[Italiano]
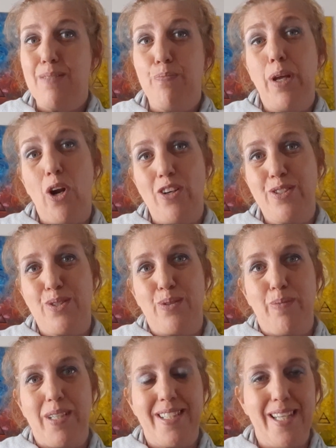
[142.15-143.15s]
Però,
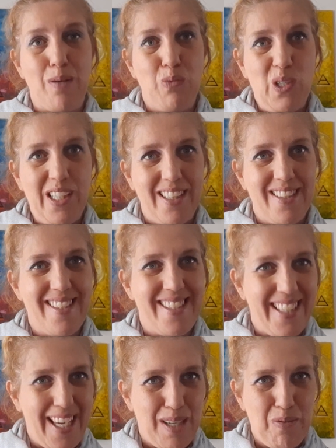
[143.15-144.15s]
insomma, siamo lì
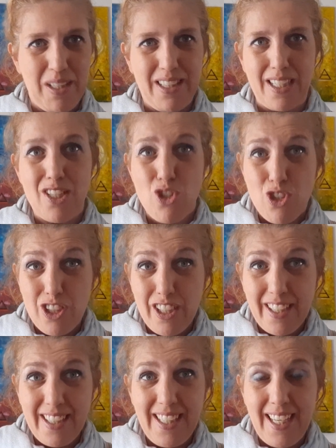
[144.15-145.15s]
insieme tre
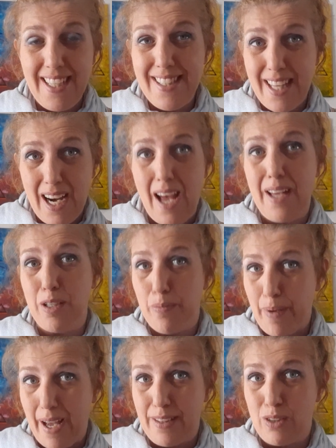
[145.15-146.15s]
giorni e sarà,
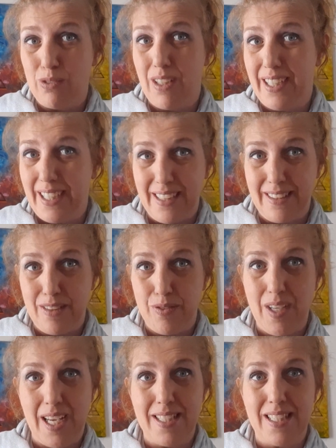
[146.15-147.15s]
ripeto, una grande
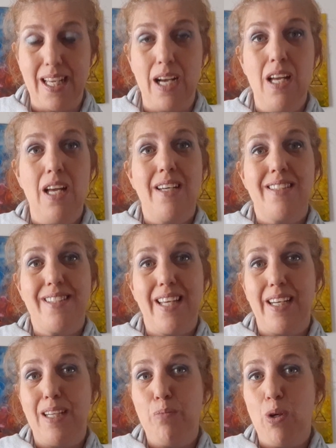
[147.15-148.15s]
festa.
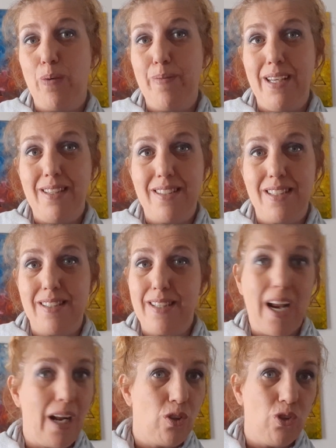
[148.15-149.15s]
Saremo messi,
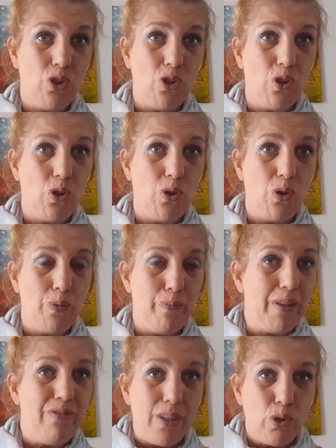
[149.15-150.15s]
saranno
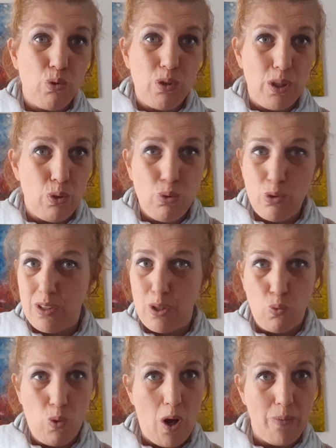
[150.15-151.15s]
benvenuti tutti,
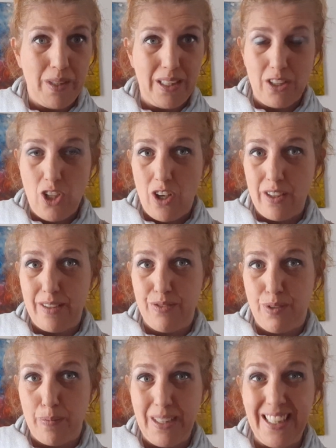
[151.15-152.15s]
uomini, donne,
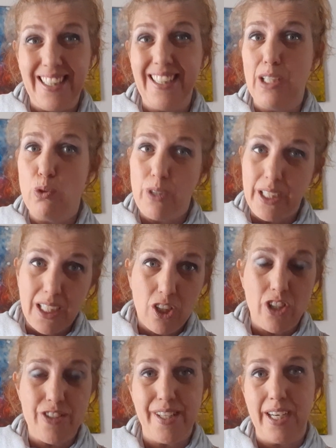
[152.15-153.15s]
famiglie. L'unica
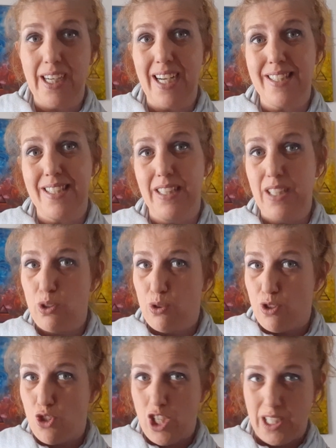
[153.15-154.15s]
cosa, ragazzi, dai
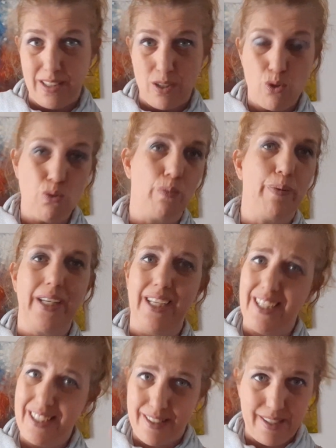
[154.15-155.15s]
12 anni in su, per
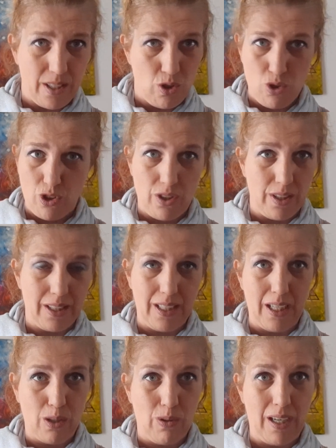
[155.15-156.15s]
X ragioni,
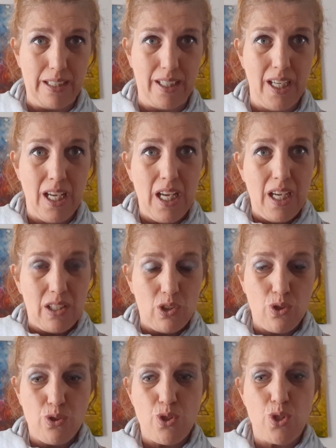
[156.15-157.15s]
della quale
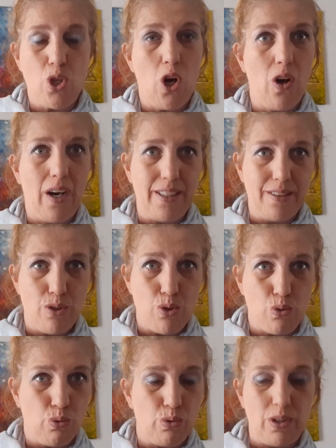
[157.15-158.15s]
non sto a
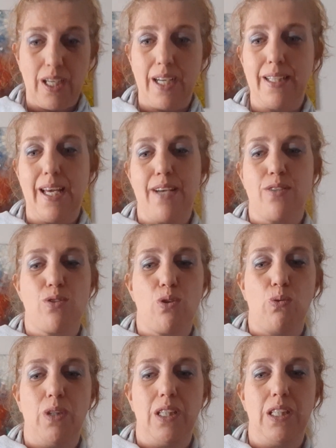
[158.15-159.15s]
discutere adesso.
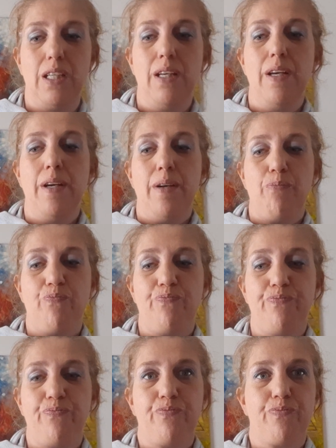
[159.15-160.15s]
Quindi
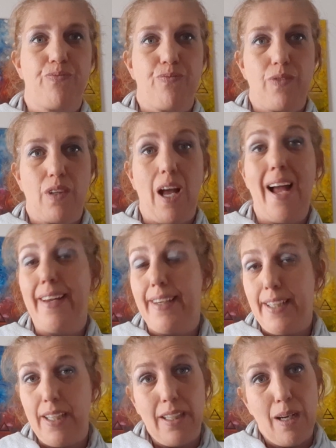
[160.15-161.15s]
Mm, ah,
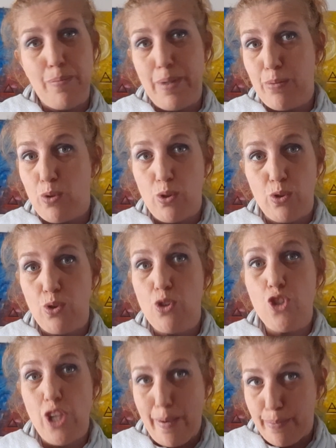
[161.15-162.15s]
e abbiamo, non
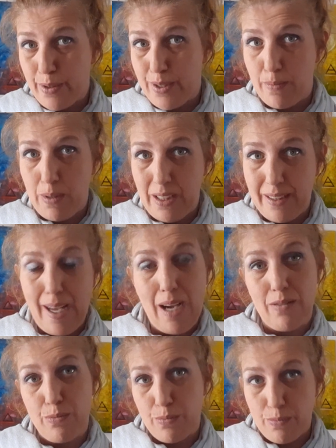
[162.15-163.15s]
c'è
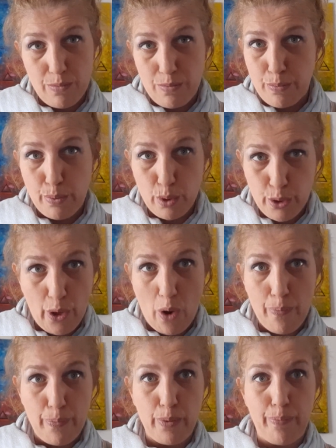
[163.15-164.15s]
possibilità mm,
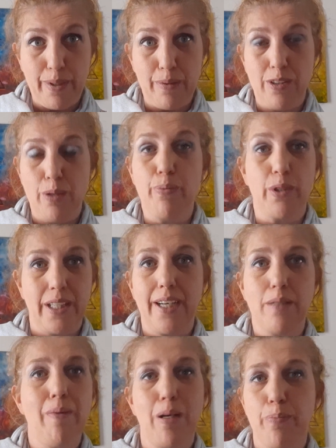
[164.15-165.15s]
purtroppo per, di portare
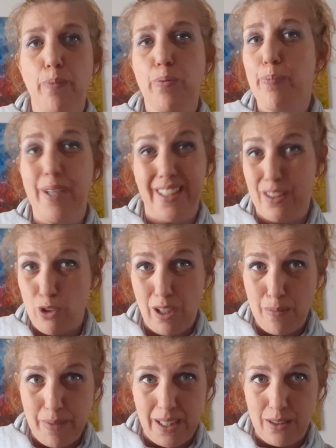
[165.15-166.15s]
animali proprio per
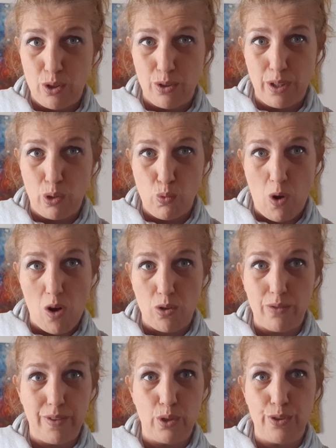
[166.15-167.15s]
regolamento del
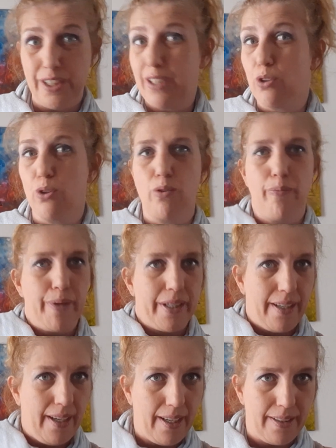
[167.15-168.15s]
luogo, ve lo dico non
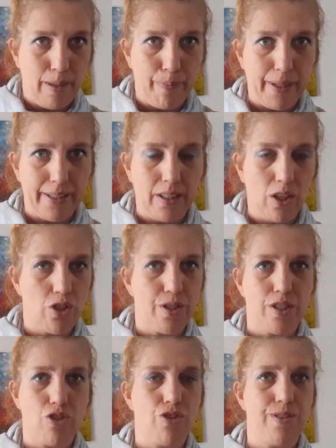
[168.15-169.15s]
perché da parte
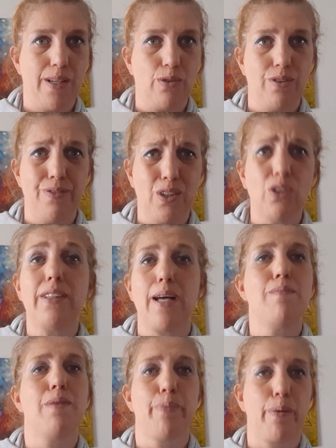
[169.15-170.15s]
nostra ci siano
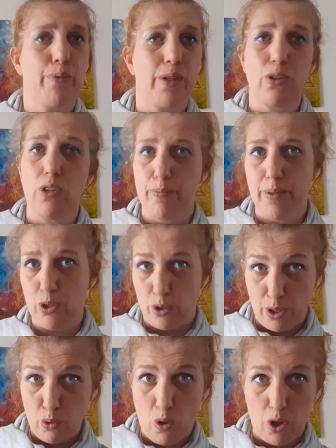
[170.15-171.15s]
difficoltà, ma proprio a regolamento
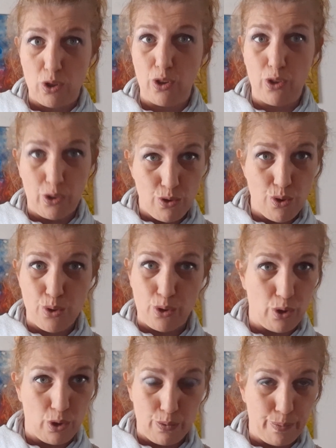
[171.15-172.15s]
del luogo non
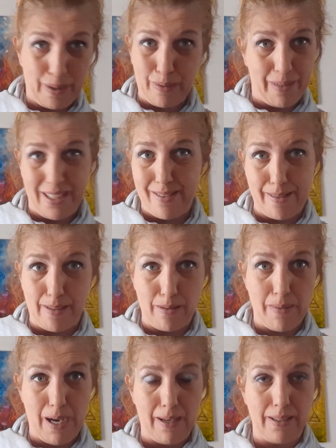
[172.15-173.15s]
sono permessi
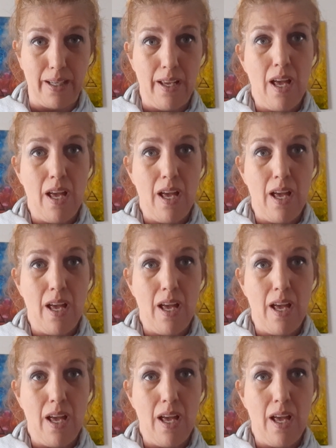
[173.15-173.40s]
animali.